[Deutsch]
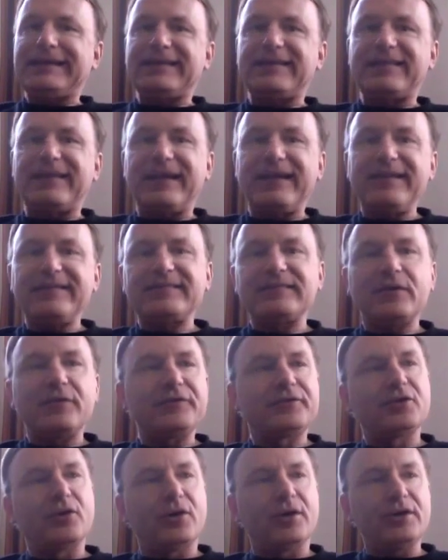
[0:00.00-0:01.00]
Das heißt
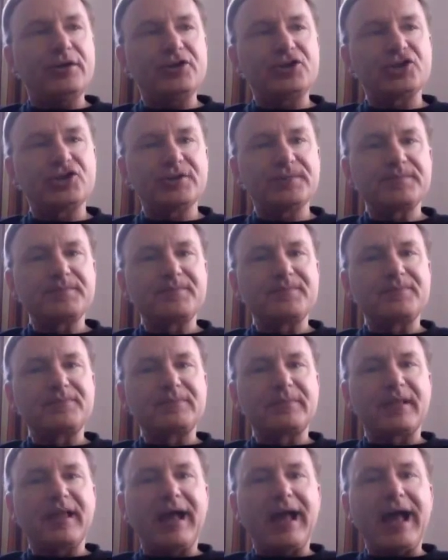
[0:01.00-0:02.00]
auf Deutsch,
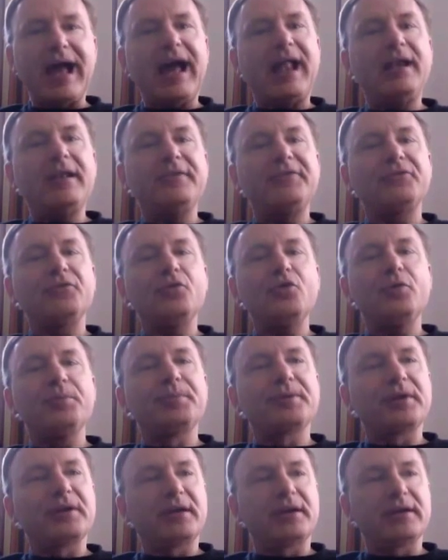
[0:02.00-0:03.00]
alles
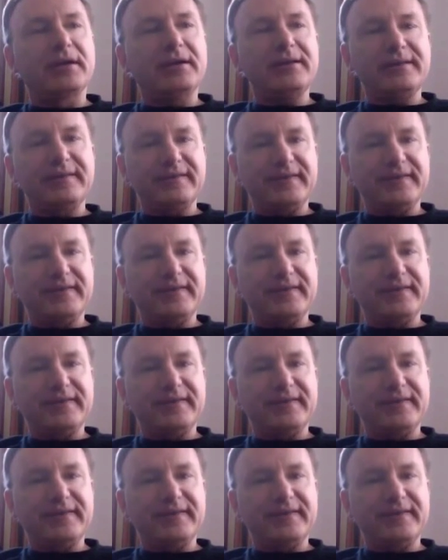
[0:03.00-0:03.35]
Übrige,